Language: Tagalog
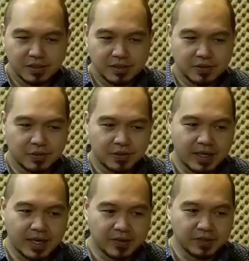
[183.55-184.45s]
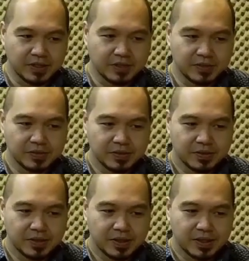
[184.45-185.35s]
So kailangan yun ninyo.
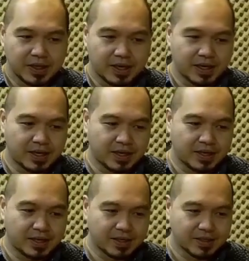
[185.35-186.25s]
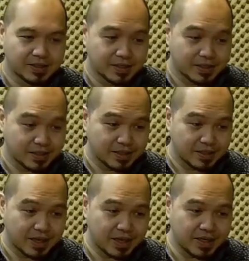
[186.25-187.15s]
Ah, uh,
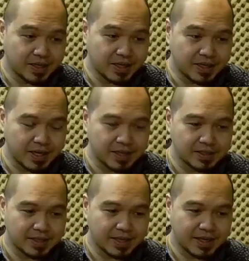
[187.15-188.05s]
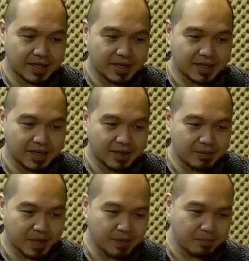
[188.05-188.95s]
Narigikan sa kay
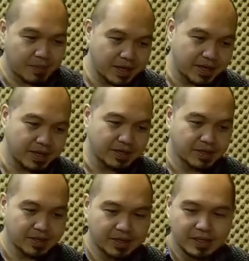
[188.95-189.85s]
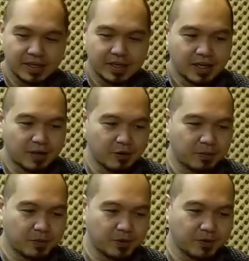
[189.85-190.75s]
Ma'am Melen. Hello
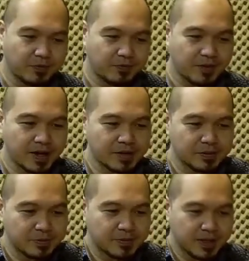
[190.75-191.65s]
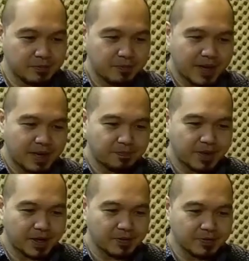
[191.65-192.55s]
po, fan ko sa imong
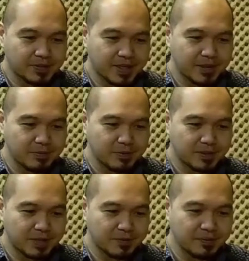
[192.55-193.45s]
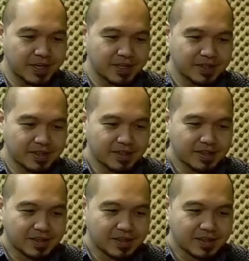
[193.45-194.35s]
papa o sa imo sa una.
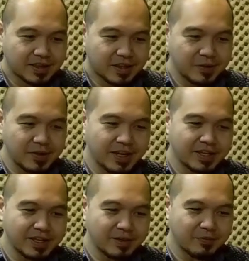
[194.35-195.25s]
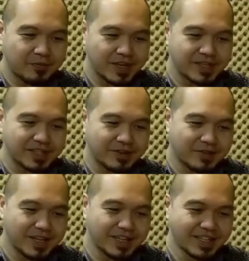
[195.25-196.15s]
Karon day, di na mo fan sa kuha.